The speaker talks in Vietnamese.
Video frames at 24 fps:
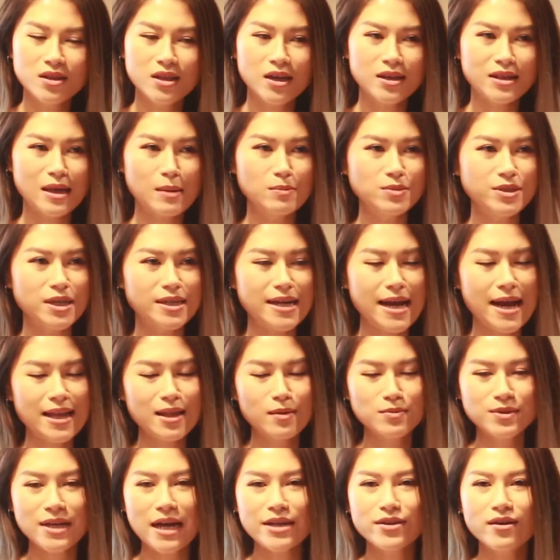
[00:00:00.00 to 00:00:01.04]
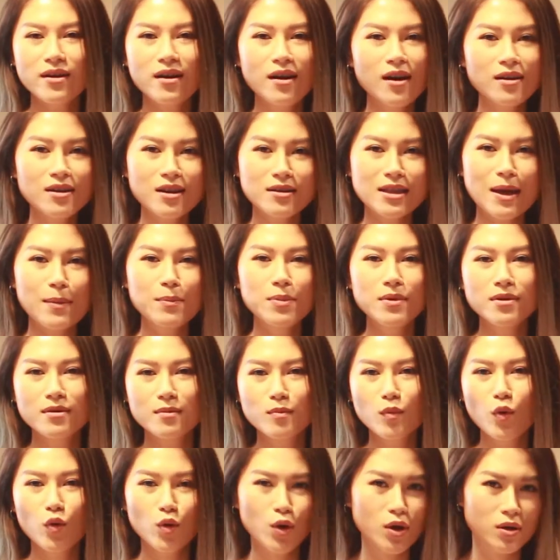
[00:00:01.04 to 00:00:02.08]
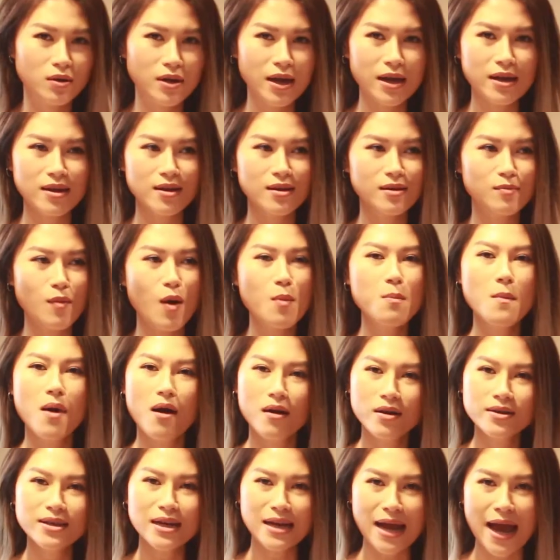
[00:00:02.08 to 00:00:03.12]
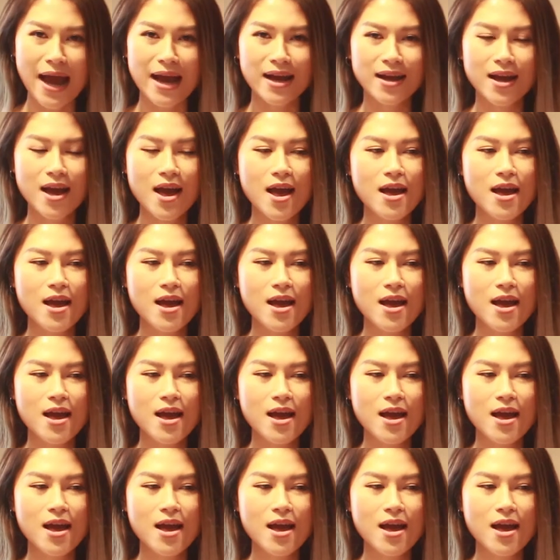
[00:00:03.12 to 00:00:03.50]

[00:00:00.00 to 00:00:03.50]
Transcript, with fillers: thì tâm sẽ ráng tâm xài cho hết để tâm được mua cái món mới chẳng hạn